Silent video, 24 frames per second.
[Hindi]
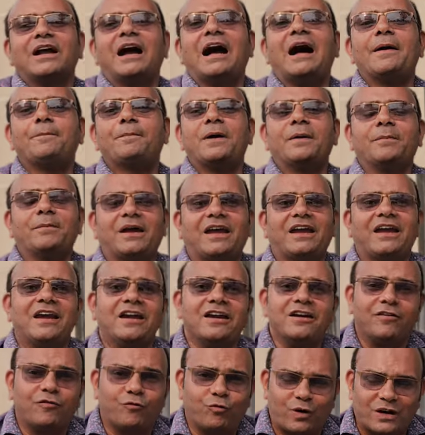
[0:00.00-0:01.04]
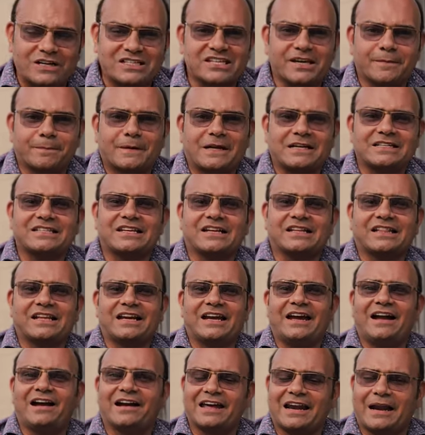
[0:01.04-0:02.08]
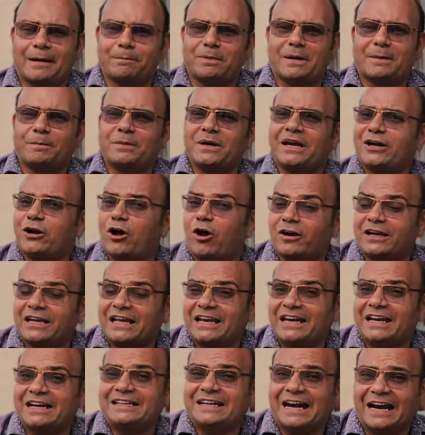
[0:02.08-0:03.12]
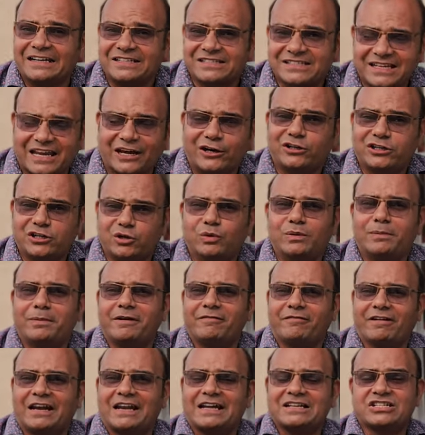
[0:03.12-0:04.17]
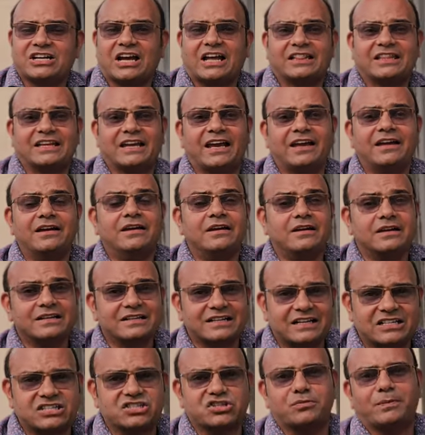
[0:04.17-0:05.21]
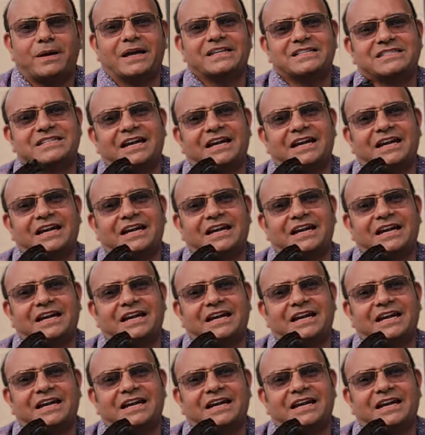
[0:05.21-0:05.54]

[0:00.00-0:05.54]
आप हमें व्हाट्सअप कर सकते हैं अगर आप अपने डॉग के लिए डाइट स्केड्यूल बनवाना चाहते हैं कस्टमाइज